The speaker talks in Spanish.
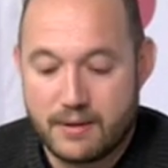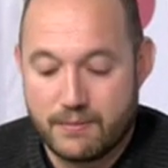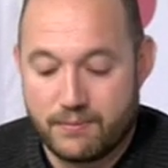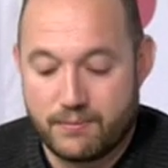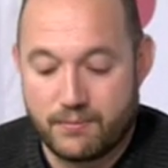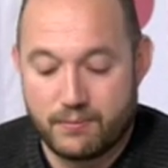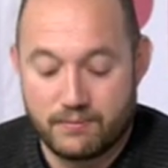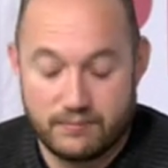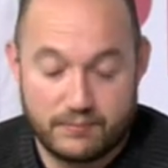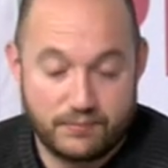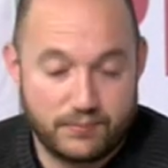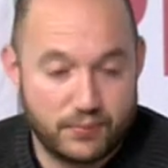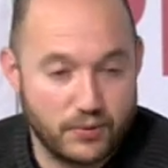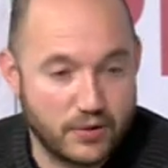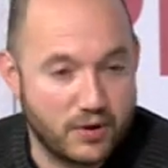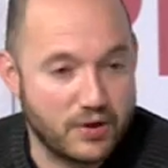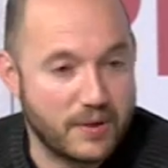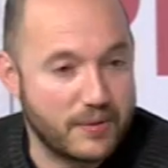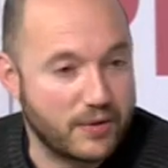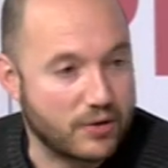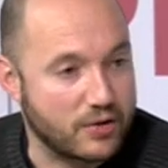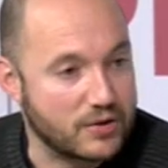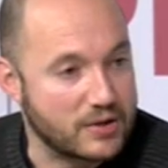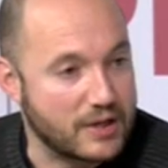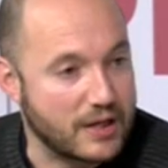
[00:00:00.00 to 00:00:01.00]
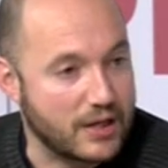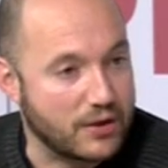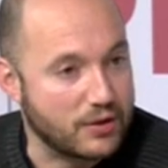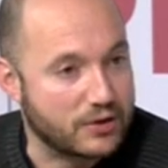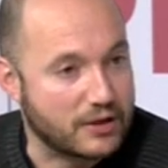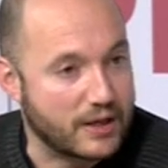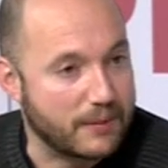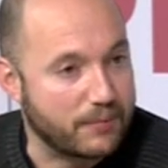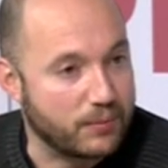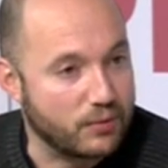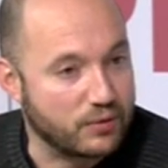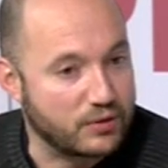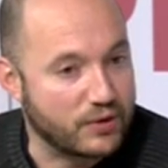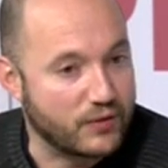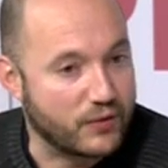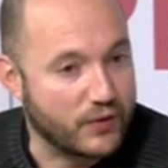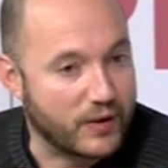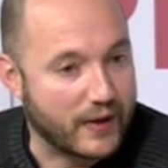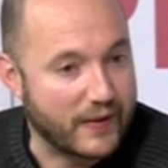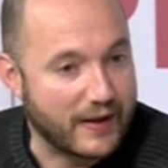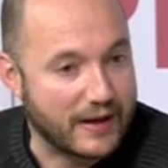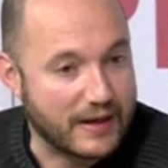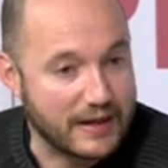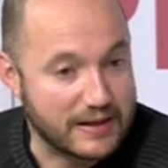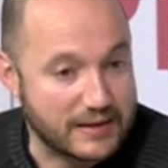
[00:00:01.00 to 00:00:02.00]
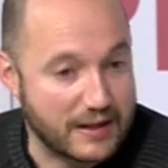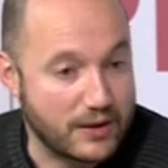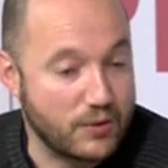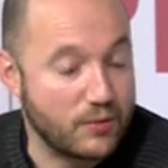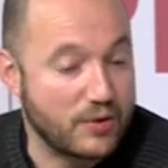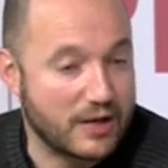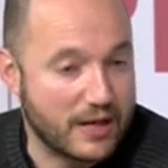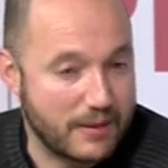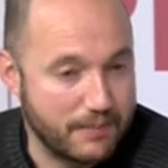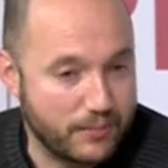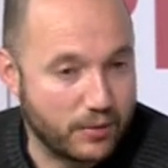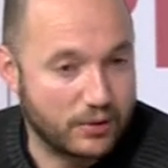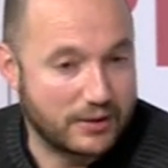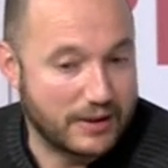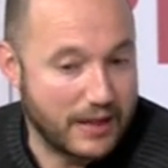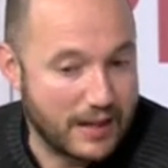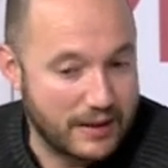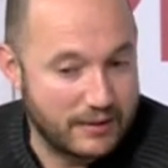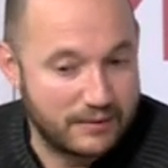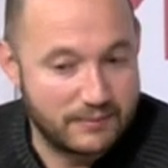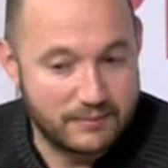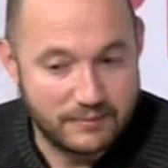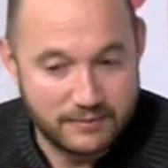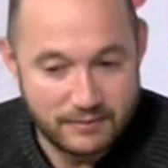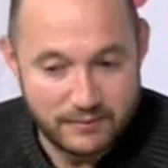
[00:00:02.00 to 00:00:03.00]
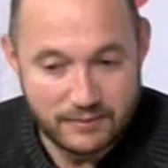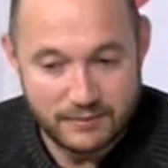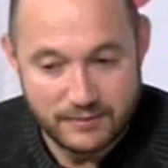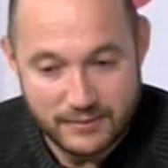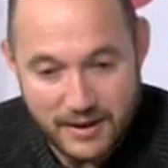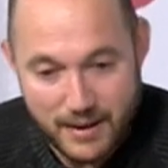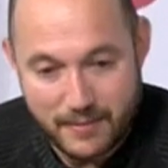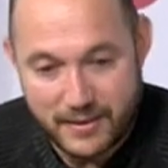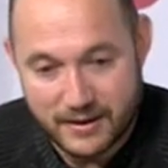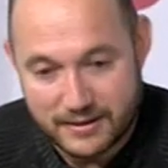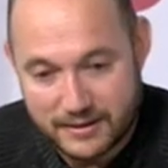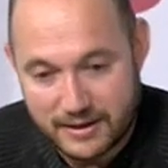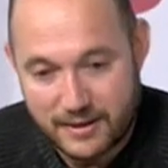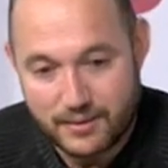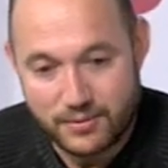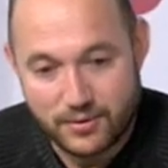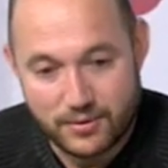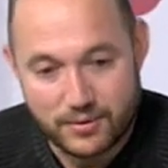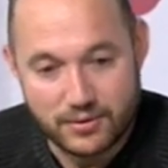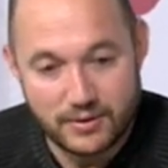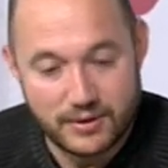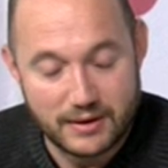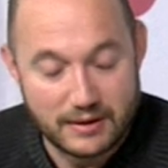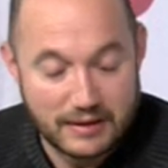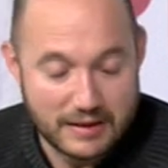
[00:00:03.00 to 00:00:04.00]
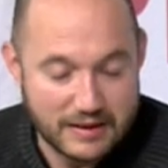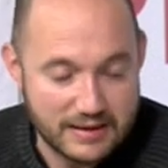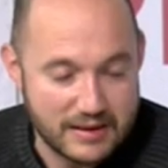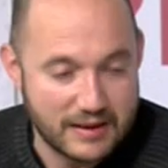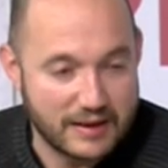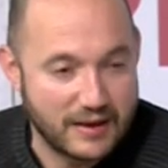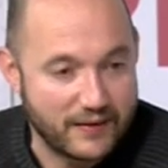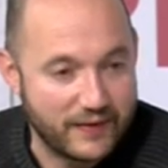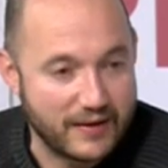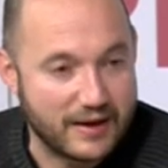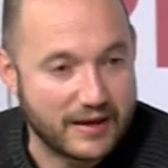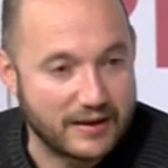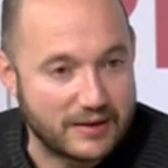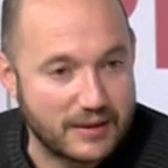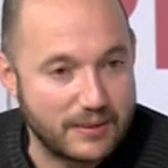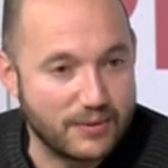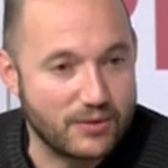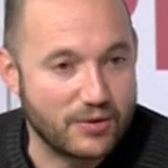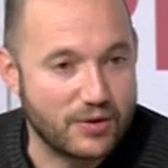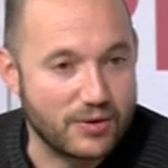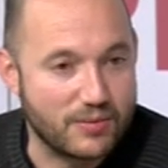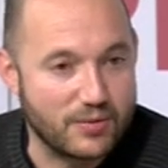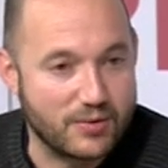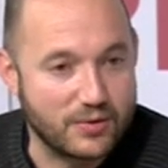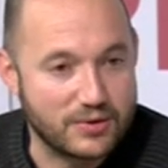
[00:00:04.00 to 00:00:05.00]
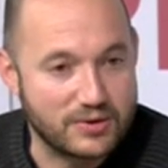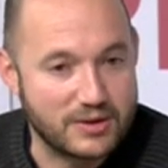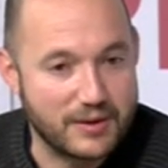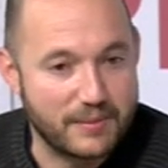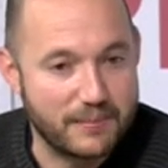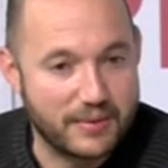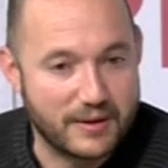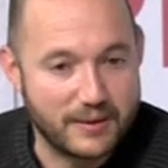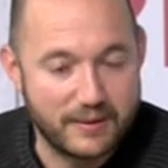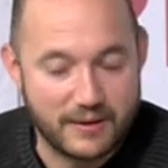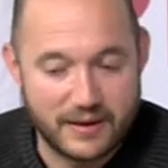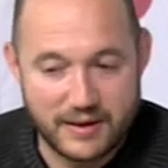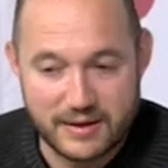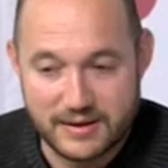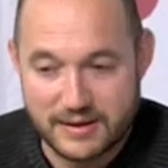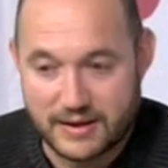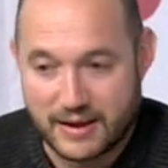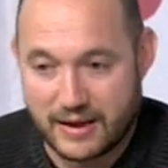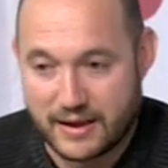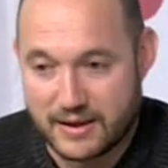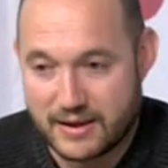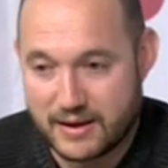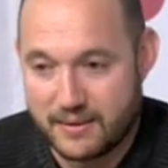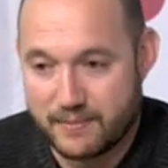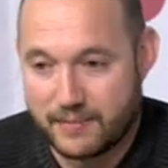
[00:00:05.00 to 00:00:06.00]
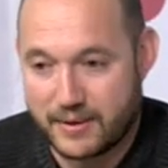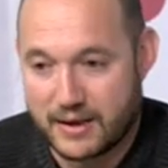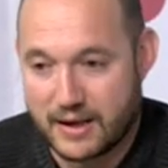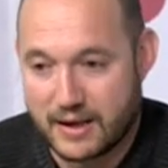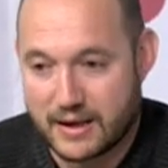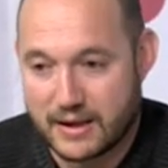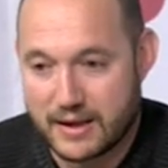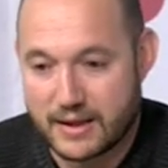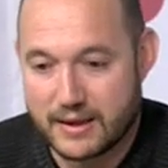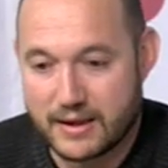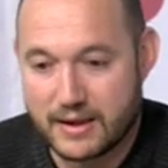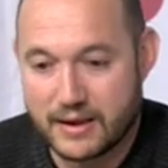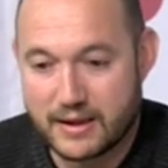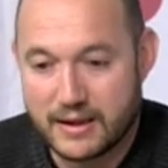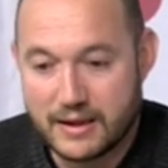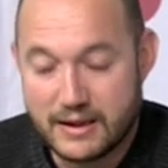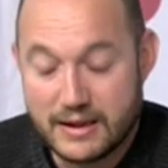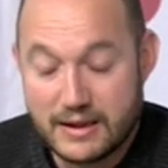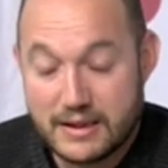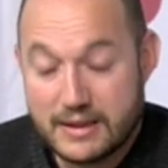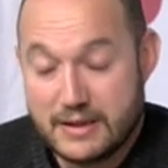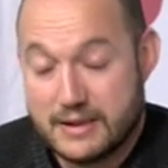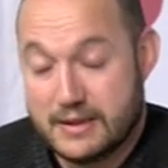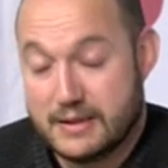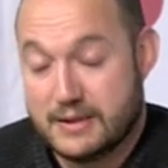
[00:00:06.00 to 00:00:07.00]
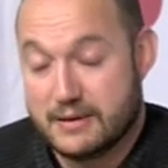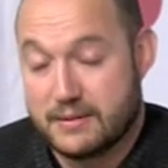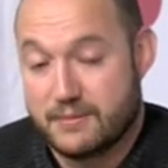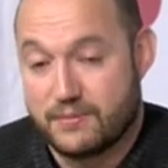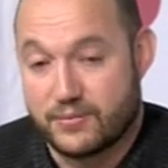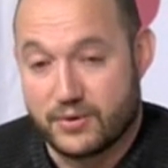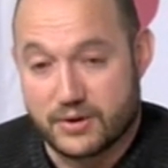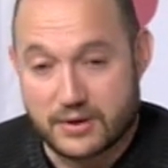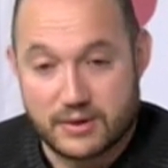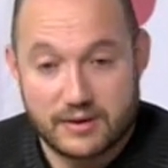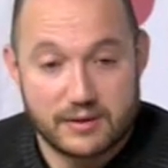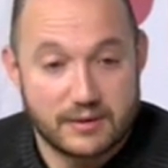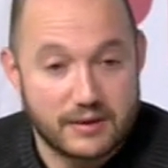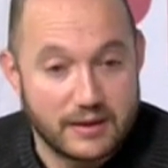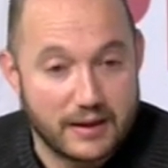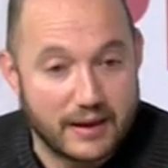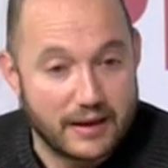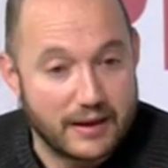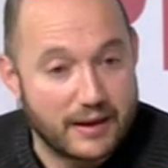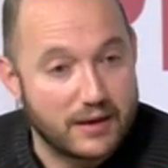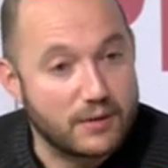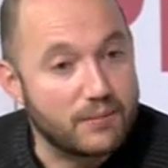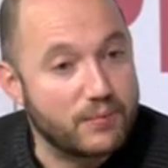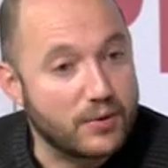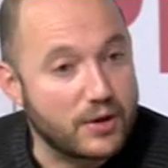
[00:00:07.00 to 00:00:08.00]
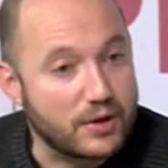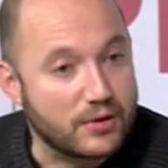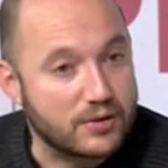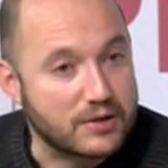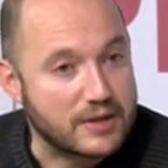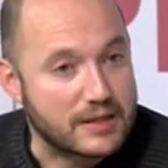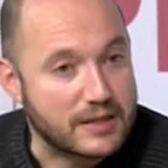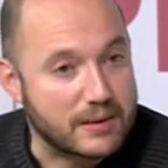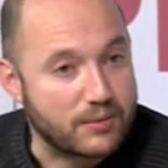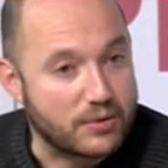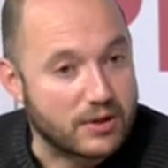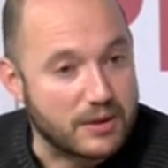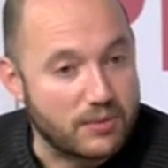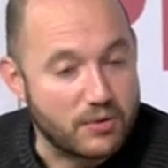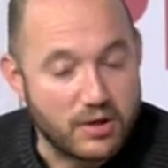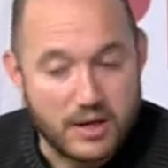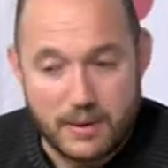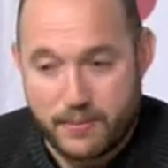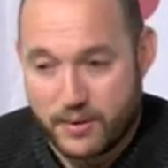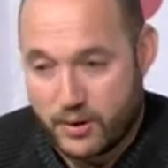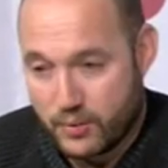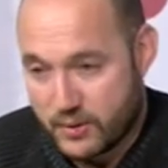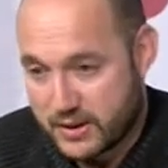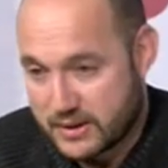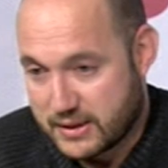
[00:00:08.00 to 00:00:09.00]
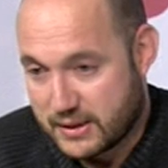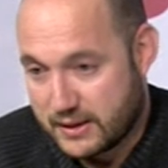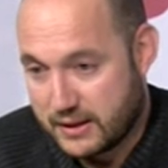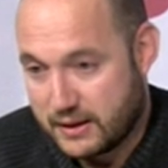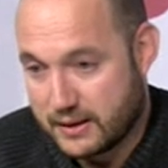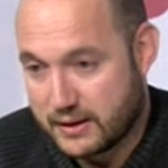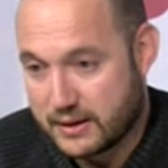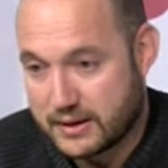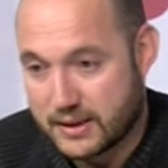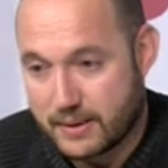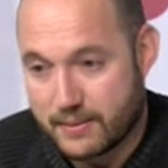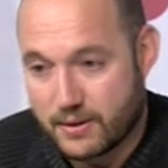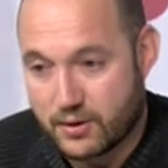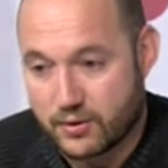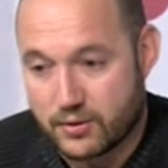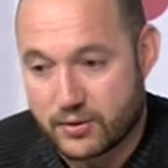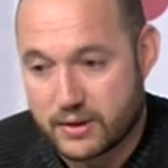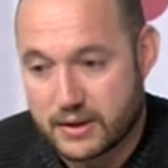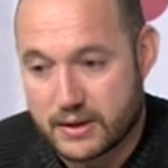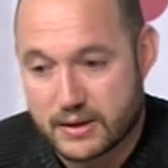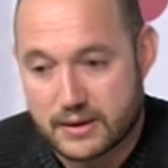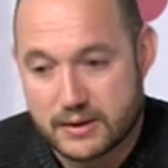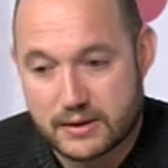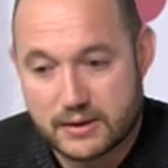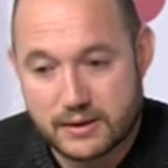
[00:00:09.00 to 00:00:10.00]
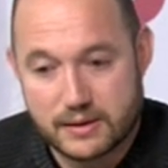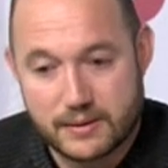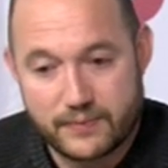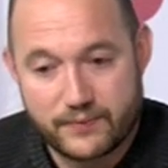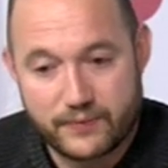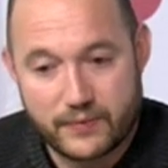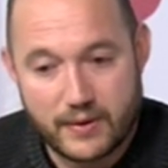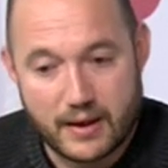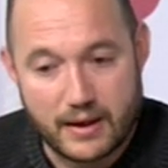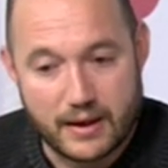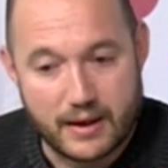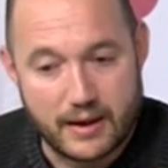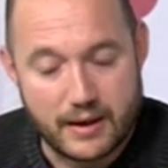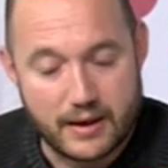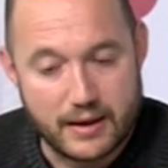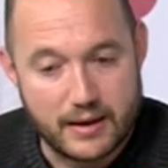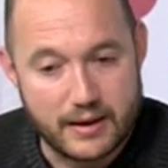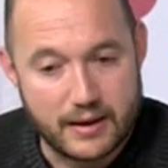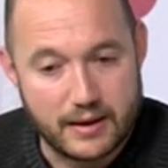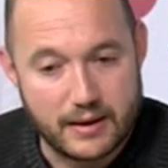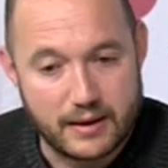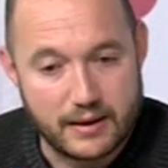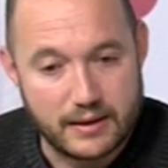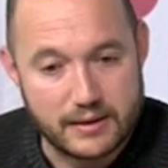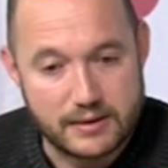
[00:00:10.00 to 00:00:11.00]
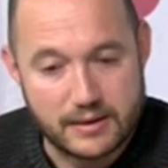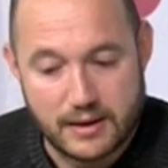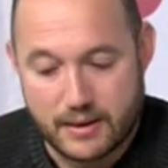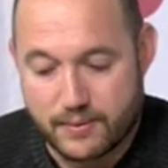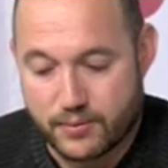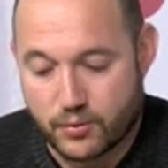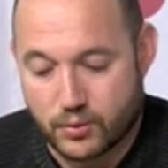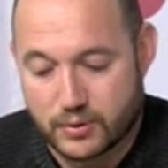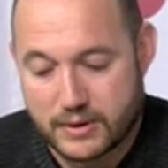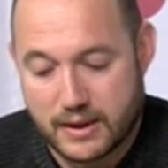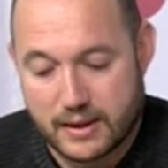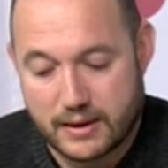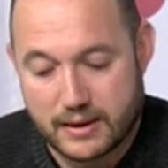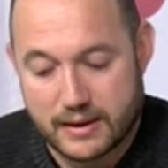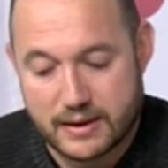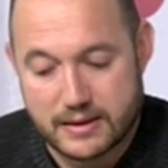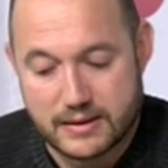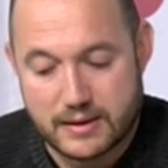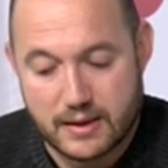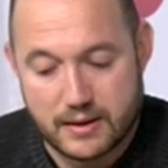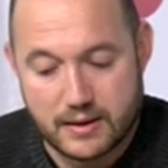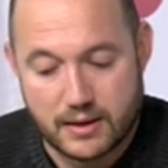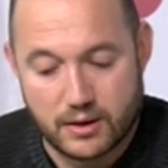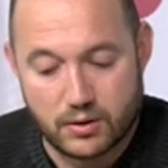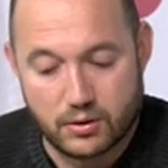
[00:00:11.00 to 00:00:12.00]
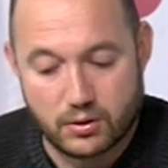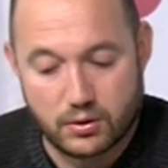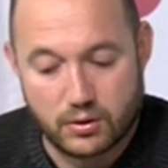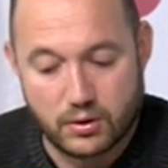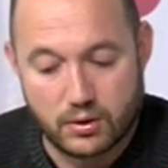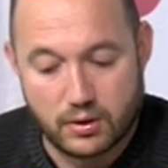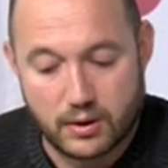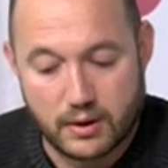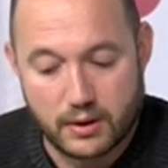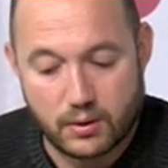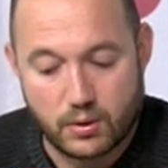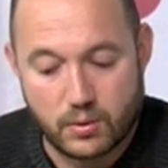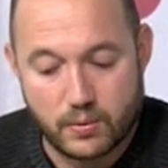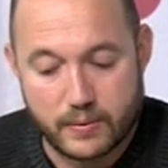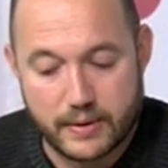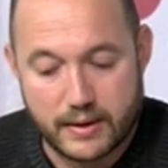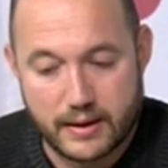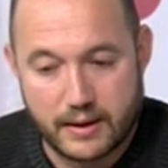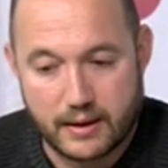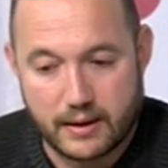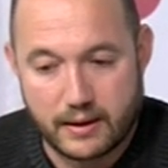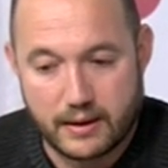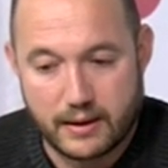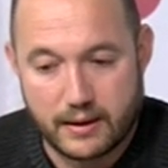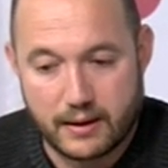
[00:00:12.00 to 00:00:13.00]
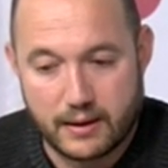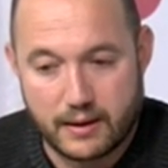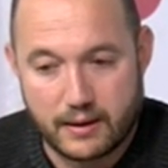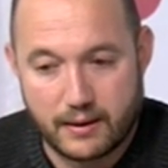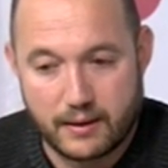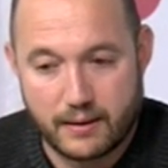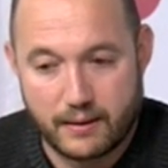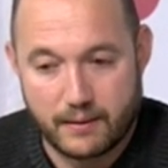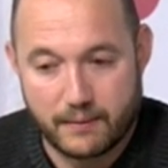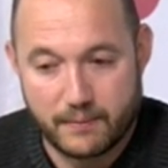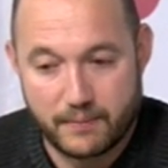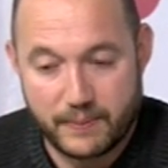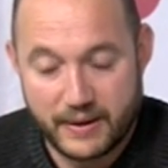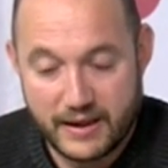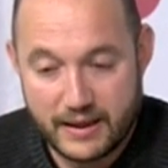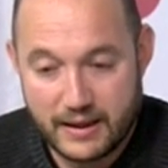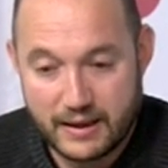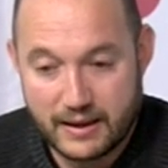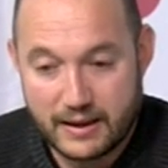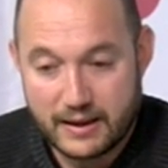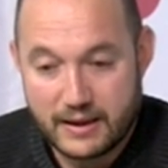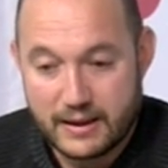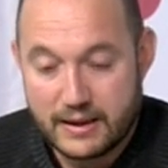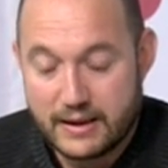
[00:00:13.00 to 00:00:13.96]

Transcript: mm, pudiendo haber conseguido tres puntos fuera de casa en un campo tan llamativo y tan significativo como siempre es Egin para alcanzar, pues te queda un poquito ese sabor de boca, pero ahora sí el trabajo es, es brutal. El que está haciendo el juvenil B